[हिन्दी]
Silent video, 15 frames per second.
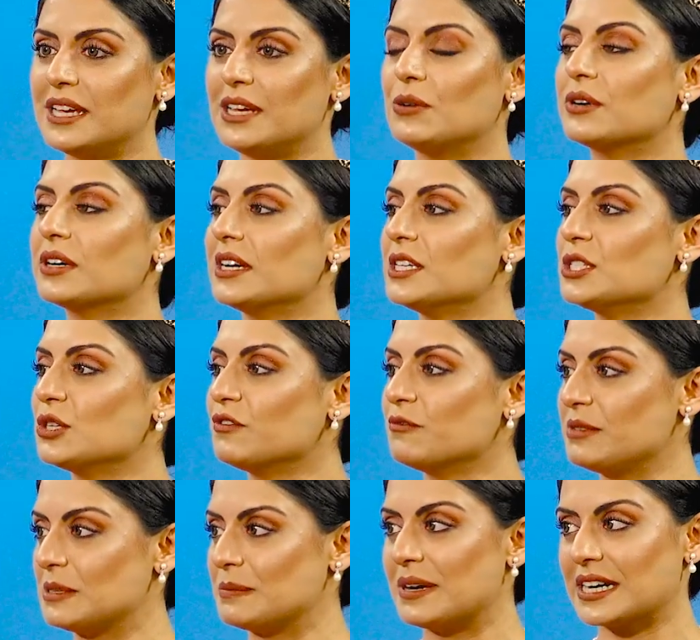मेन ऑर्गेनाइजर ऑफ
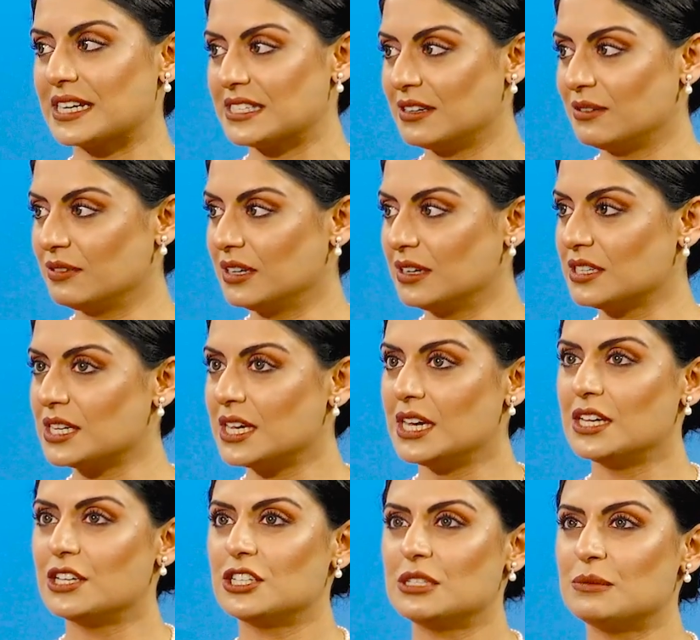मिस पाकिस्तान वर्ल्ड
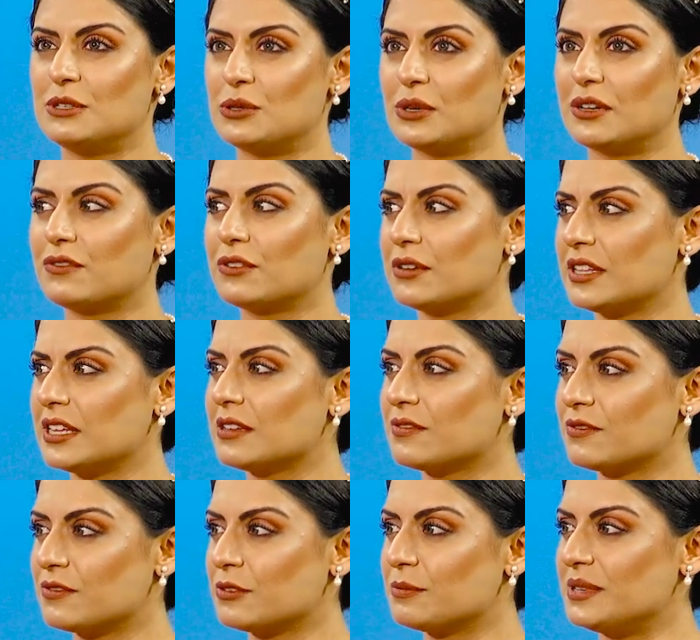शी इज बीन डूइंग फॉर आई थिंक
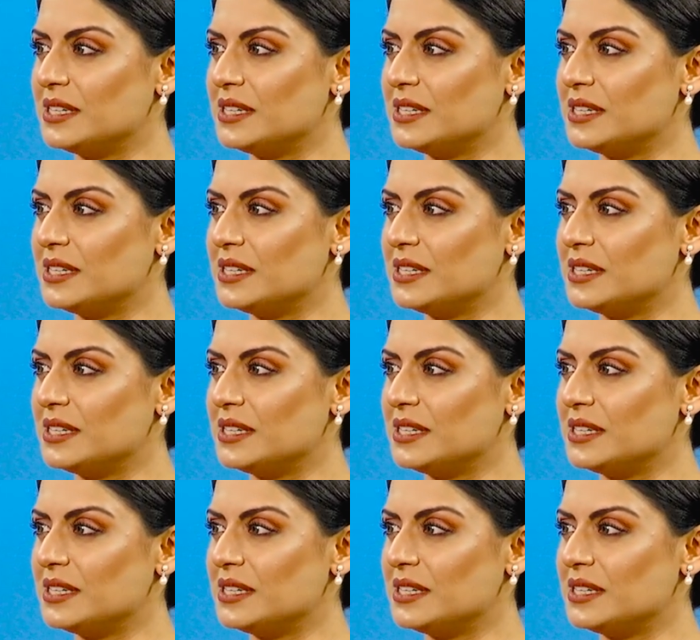फॉर